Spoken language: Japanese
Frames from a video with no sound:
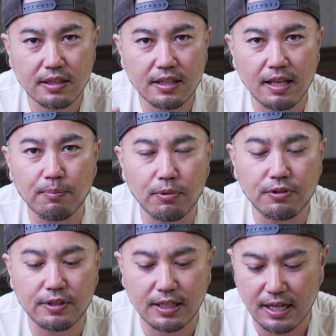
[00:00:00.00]
で
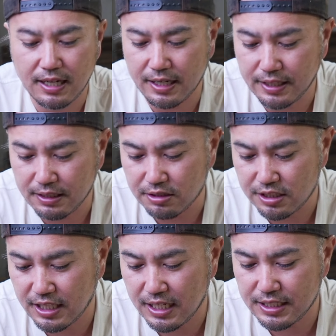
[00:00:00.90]
僕が考えてる
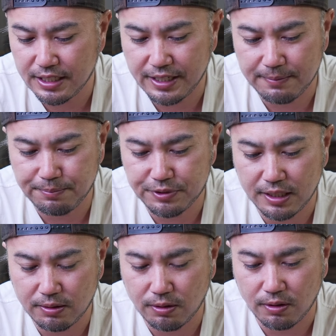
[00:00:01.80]
自転車キャンプ
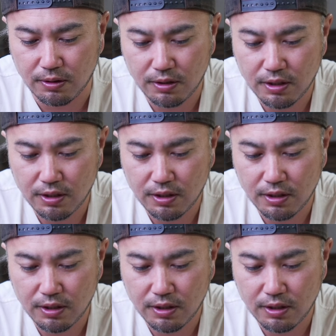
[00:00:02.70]
での